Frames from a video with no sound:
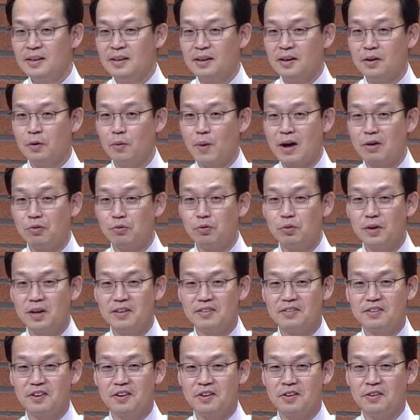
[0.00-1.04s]
어,
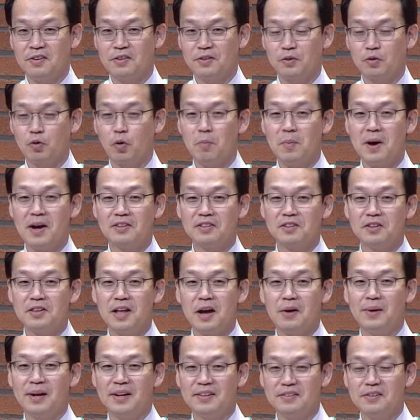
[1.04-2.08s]
왕궁에서 도망쳐
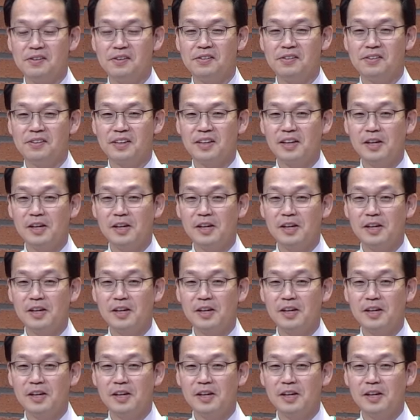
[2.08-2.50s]
나와서